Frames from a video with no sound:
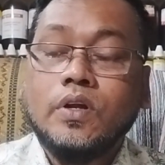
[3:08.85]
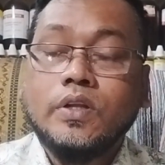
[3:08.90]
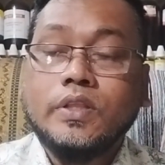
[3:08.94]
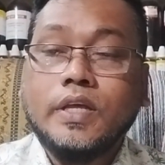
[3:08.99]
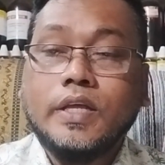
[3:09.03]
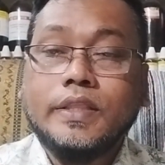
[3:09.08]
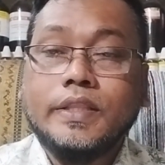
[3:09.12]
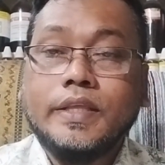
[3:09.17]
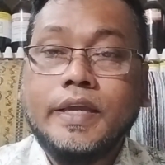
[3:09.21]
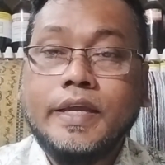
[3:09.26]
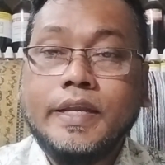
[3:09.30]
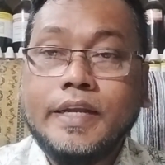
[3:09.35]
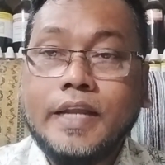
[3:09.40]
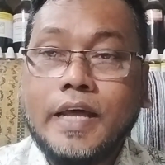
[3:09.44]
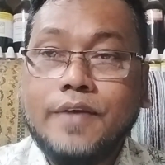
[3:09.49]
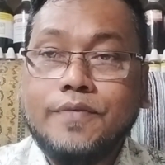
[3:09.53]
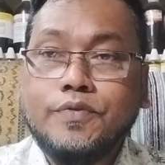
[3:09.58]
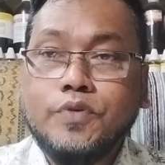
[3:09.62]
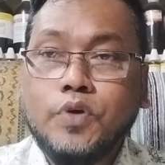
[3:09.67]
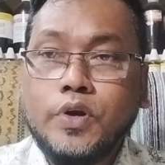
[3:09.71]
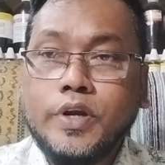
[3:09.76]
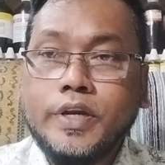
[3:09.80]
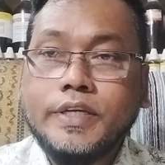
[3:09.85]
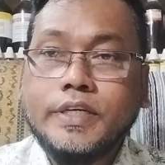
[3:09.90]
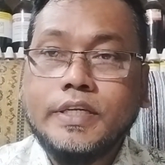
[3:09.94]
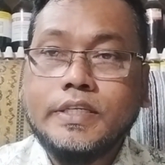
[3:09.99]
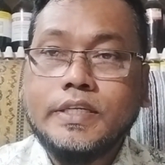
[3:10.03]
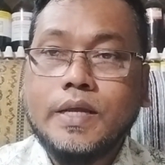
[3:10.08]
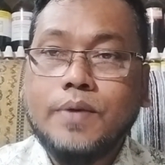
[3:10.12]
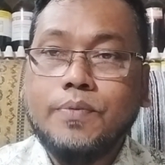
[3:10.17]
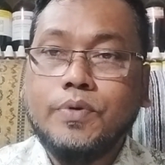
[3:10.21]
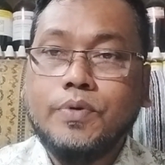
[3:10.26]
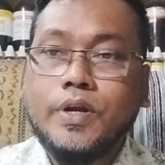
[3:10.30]
অর্থাৎ এই
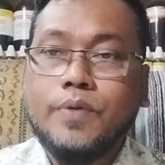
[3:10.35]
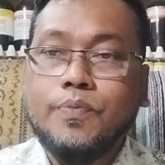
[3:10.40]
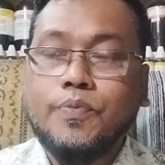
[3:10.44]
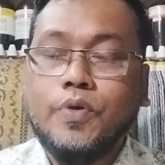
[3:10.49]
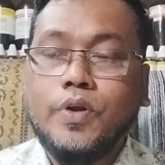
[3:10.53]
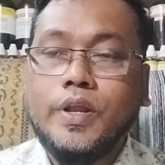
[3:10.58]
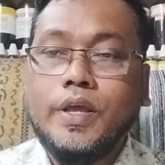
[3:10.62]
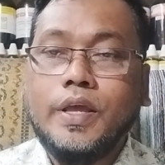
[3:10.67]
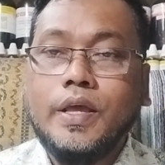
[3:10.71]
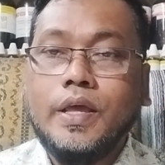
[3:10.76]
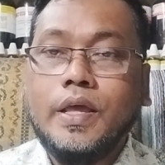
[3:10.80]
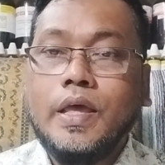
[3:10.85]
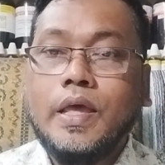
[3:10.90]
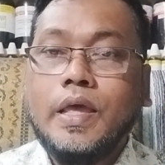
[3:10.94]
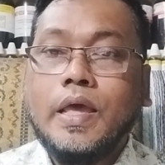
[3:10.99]
নাট্রনিকটি সেবনের ফলে